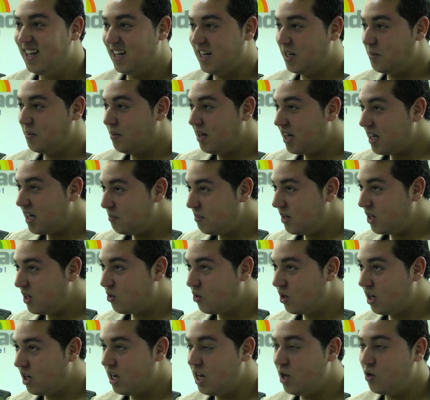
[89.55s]
انا باقي مع
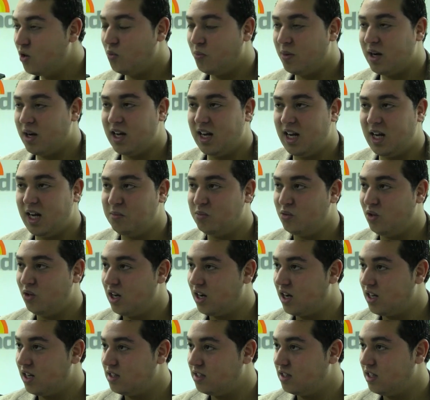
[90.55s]
القران وباقي الحمد
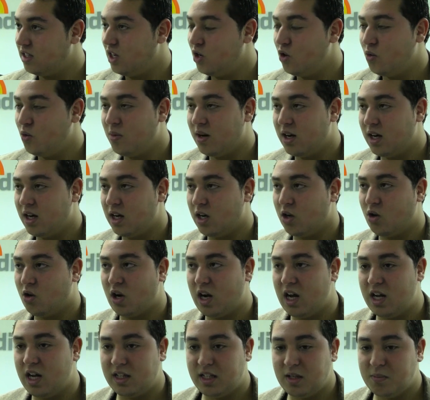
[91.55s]
لله كنصلي وباقي
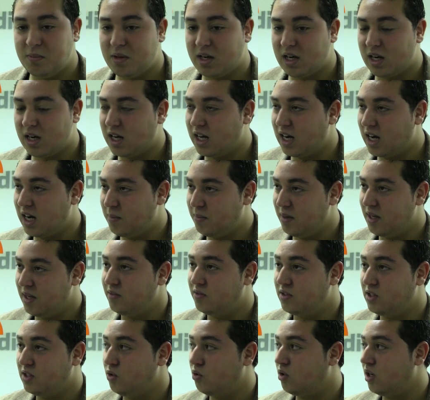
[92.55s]
القران ديما كنقرا مع
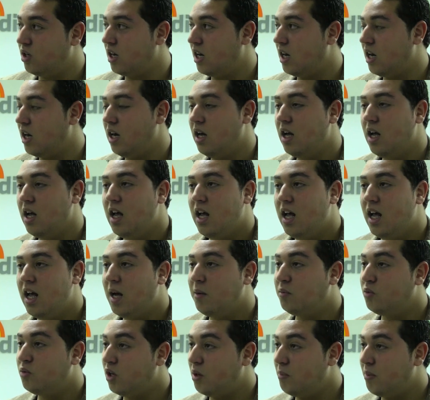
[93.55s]
نفسي وكنقرا
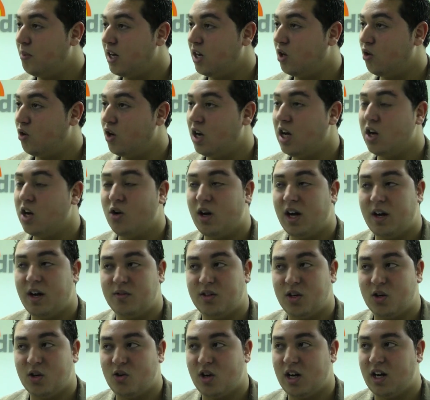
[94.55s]
الحمد لله باقي القران
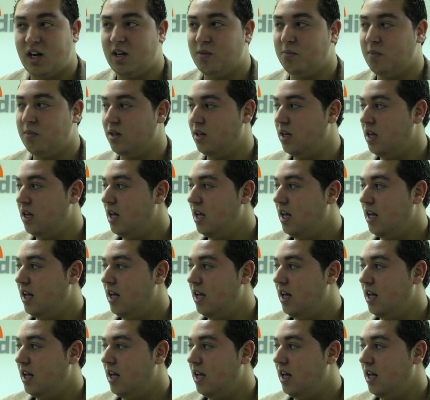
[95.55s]
وحافظ القران